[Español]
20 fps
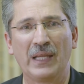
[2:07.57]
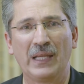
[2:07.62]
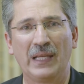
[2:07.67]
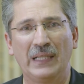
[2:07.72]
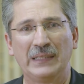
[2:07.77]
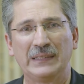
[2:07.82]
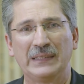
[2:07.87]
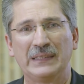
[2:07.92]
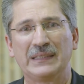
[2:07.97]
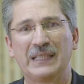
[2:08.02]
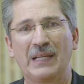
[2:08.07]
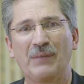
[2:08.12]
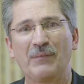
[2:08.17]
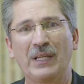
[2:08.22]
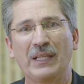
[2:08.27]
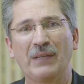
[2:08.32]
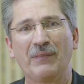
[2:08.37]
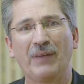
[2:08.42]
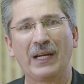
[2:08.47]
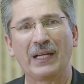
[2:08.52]
El
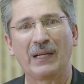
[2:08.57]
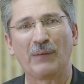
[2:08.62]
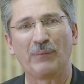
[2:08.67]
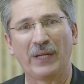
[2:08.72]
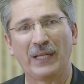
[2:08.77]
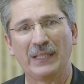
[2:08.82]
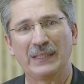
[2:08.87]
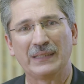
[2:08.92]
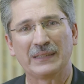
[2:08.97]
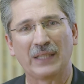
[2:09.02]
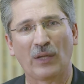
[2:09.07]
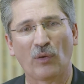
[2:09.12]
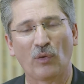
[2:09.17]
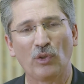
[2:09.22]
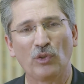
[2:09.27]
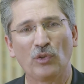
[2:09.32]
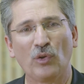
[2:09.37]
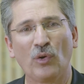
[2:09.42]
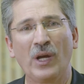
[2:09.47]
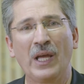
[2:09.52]
sistema de banca para el
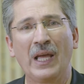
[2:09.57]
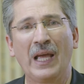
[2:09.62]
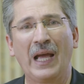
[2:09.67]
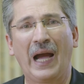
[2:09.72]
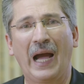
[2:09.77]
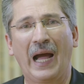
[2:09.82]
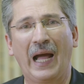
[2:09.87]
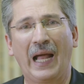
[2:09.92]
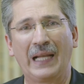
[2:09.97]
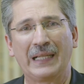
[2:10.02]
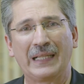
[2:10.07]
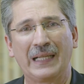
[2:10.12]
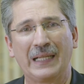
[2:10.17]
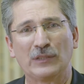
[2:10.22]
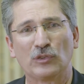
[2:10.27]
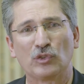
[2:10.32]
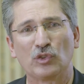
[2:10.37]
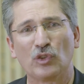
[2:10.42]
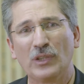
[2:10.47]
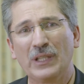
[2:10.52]
desarrollo
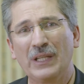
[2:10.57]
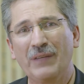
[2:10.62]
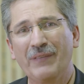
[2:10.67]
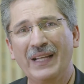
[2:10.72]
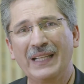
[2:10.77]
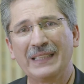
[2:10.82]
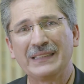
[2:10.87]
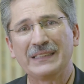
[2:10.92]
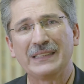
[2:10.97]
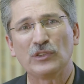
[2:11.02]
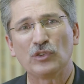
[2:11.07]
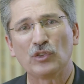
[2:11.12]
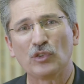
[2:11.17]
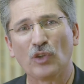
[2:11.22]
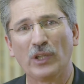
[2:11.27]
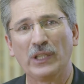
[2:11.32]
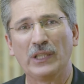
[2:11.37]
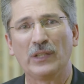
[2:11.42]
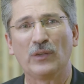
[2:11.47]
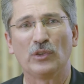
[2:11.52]
alcanzó niveles
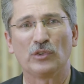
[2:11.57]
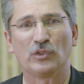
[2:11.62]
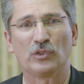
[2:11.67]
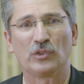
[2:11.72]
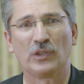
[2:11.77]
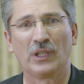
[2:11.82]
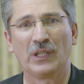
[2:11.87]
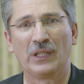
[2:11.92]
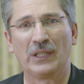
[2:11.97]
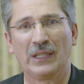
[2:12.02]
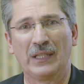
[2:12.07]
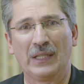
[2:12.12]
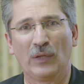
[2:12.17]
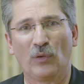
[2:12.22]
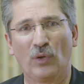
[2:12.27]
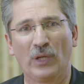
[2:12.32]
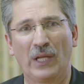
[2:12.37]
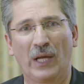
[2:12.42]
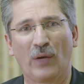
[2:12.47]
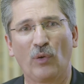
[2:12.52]
históricos
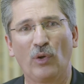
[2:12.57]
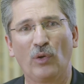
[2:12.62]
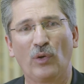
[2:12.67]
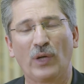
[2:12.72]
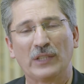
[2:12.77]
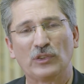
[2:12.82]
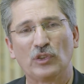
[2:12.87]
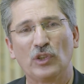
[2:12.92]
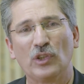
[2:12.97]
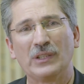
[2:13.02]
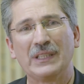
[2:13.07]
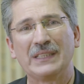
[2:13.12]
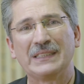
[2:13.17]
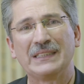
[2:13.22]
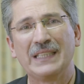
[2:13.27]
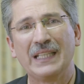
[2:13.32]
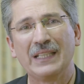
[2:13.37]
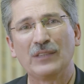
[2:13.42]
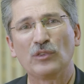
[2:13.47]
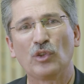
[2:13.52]
con la colocación de
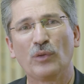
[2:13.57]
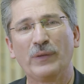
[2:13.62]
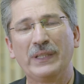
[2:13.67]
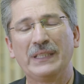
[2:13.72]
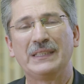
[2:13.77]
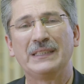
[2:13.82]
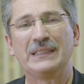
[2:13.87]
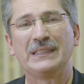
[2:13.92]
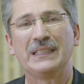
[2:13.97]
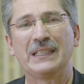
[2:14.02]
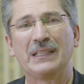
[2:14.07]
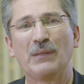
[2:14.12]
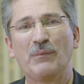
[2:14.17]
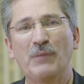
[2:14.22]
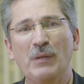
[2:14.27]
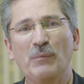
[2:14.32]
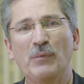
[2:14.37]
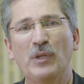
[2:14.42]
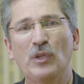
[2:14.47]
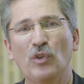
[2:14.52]
127
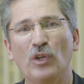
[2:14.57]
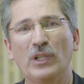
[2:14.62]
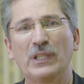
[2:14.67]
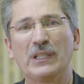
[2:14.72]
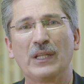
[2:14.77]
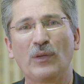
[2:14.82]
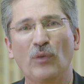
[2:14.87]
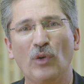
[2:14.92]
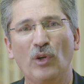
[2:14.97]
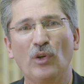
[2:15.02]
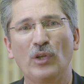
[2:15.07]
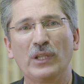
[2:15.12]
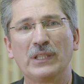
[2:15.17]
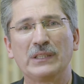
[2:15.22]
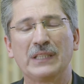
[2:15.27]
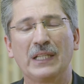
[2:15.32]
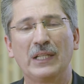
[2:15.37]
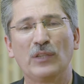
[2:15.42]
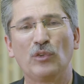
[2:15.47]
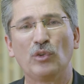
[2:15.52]
mil millones de
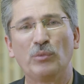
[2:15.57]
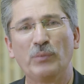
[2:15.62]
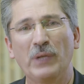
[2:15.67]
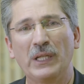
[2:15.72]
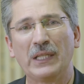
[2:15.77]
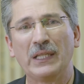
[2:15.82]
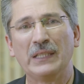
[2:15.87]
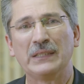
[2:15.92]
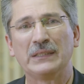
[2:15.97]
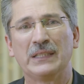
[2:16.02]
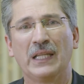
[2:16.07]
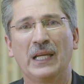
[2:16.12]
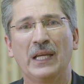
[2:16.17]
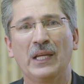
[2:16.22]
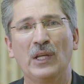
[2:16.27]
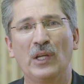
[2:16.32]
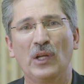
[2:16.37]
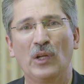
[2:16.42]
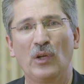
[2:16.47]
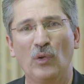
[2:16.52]
colones en el 2015,
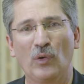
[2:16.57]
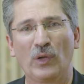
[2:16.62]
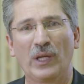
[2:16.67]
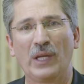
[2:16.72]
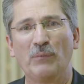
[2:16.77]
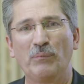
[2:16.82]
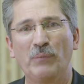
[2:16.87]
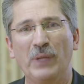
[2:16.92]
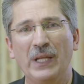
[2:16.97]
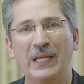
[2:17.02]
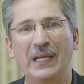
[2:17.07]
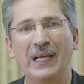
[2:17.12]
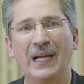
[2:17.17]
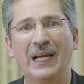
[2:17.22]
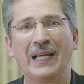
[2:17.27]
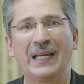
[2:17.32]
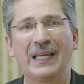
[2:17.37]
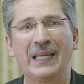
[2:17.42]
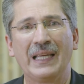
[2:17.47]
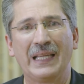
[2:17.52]
lo que
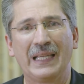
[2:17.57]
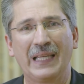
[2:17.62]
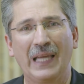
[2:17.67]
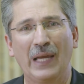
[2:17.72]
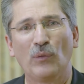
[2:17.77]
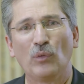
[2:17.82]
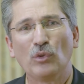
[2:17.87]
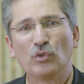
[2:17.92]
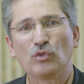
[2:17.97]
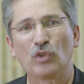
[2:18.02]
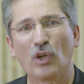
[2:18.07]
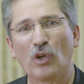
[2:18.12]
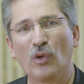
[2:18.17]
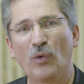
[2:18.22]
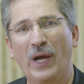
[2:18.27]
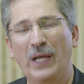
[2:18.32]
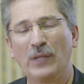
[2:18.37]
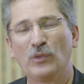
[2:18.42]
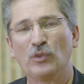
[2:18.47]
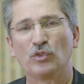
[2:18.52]
implica que en un
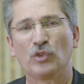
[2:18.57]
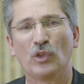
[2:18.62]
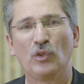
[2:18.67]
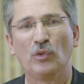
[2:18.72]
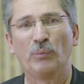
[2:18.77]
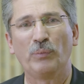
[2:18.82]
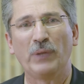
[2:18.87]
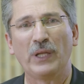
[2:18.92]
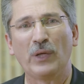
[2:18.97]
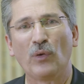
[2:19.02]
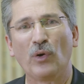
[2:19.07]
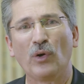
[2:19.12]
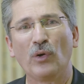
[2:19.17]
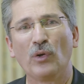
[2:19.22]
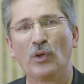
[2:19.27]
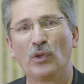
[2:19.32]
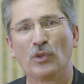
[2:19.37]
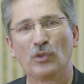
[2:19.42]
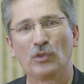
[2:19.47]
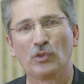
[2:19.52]
solo año se
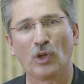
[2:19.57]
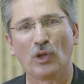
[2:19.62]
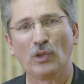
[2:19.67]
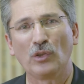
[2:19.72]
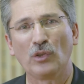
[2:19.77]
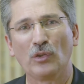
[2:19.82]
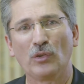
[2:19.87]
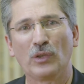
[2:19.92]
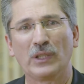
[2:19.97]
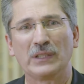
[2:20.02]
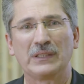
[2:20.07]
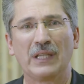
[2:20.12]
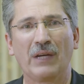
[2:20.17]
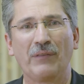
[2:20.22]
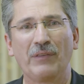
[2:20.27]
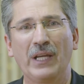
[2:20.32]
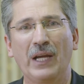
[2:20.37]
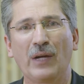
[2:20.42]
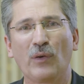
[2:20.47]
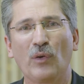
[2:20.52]
duplicó todo lo que se
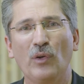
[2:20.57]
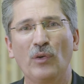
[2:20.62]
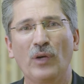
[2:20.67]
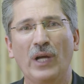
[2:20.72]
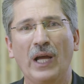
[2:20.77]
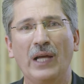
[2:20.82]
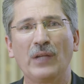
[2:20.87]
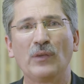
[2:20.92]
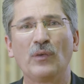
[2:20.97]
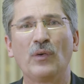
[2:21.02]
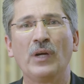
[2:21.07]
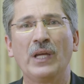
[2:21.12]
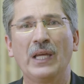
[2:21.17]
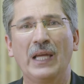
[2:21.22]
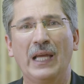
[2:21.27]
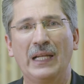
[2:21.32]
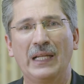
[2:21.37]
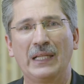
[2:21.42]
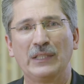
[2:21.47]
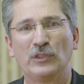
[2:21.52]
había colocado
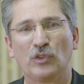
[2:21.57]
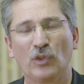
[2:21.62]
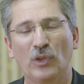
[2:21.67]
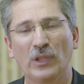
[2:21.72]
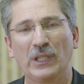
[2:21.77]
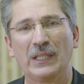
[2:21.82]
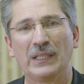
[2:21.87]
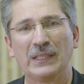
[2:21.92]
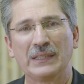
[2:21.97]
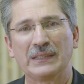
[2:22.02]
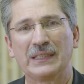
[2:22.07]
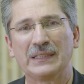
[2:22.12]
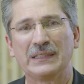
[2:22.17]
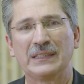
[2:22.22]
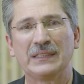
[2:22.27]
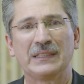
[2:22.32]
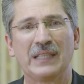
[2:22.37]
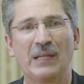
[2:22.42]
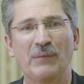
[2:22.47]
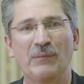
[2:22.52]
en la historia de este
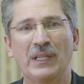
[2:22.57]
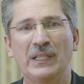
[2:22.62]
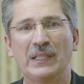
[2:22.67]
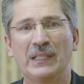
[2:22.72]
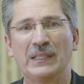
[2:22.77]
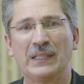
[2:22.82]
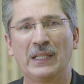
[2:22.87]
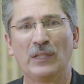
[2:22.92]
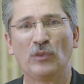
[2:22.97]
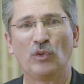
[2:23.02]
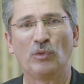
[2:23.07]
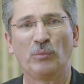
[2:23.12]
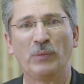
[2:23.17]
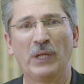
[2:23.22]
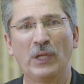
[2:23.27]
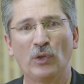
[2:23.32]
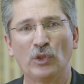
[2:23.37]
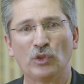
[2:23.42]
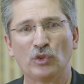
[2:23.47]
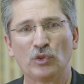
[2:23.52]
sistema desde el
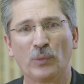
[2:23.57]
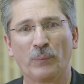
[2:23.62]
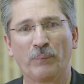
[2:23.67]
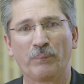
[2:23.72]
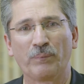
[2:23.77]
2008.